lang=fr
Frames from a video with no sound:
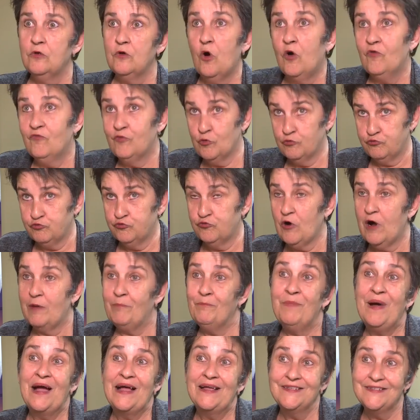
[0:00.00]
on va pouvoir
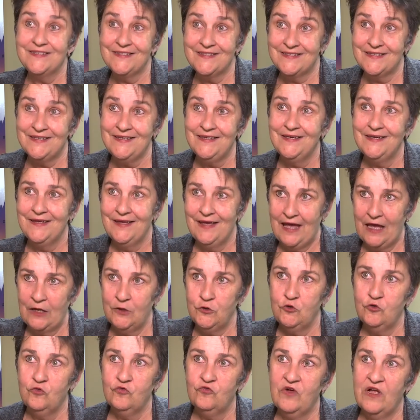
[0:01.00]
penser à
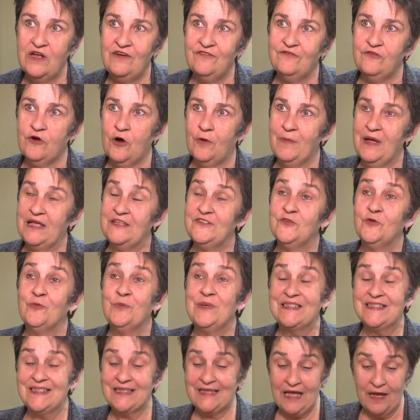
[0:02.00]
une nouvelle formation
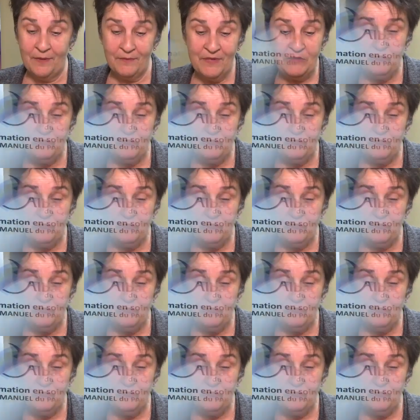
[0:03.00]
parce que c'est quand